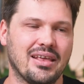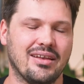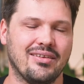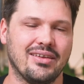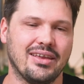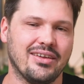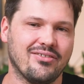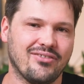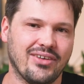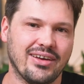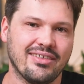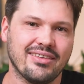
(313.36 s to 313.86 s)

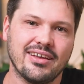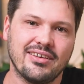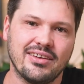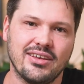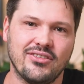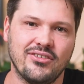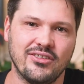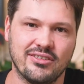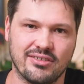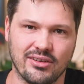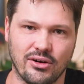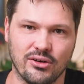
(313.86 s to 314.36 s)
ich weiß halt
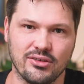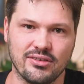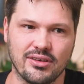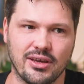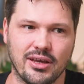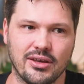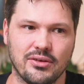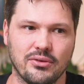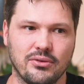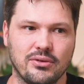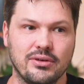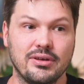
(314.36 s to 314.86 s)
nicht, wie es
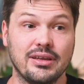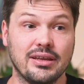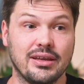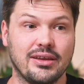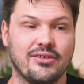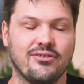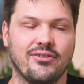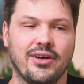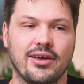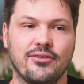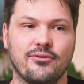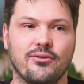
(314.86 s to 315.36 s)
ausgeht und
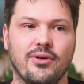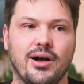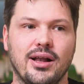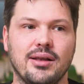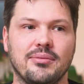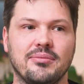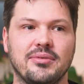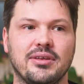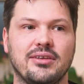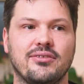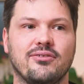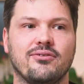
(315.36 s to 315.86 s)
ich weiß vor
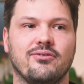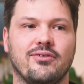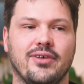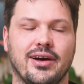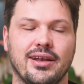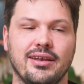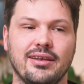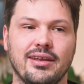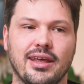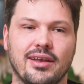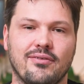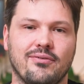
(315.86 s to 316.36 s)
allem nicht,
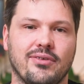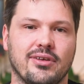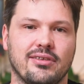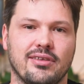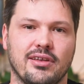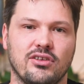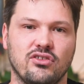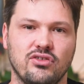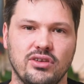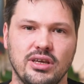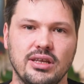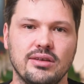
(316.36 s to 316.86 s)
wann etwas
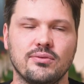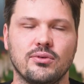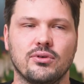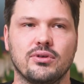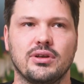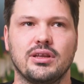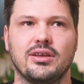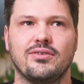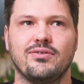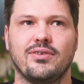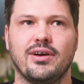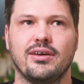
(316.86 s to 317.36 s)
entschieden
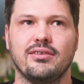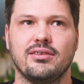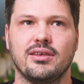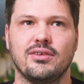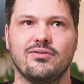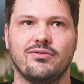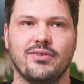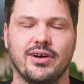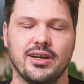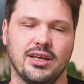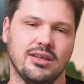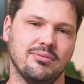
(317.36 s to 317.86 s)
wurde. Ich weiß
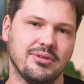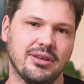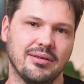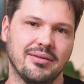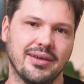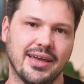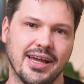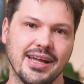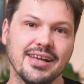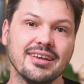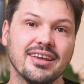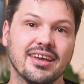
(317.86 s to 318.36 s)
nicht, wann ich mit
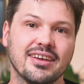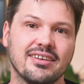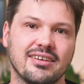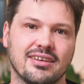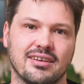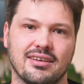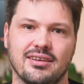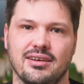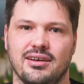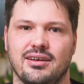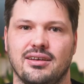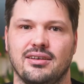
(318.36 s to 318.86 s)
dem Geld
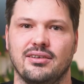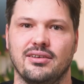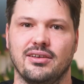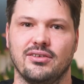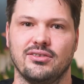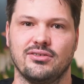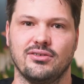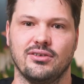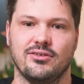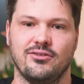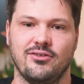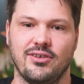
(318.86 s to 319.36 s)
rechnen kann,
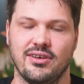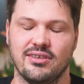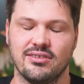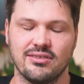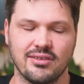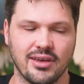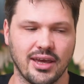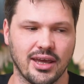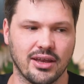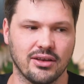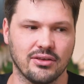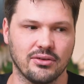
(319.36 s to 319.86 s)
das dort
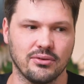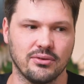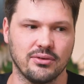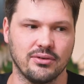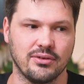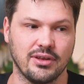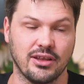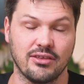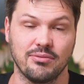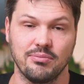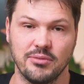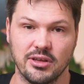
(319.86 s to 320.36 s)
festhängt
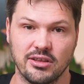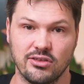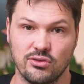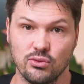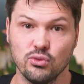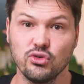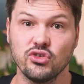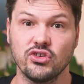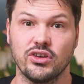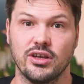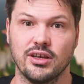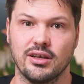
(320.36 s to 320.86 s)
und das mir
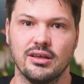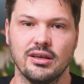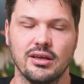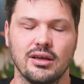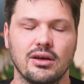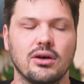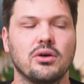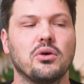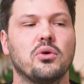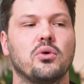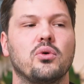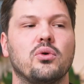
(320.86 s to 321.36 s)
zusteht.
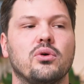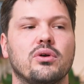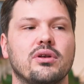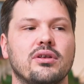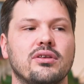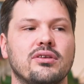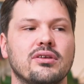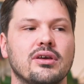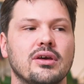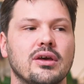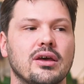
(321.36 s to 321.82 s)
Und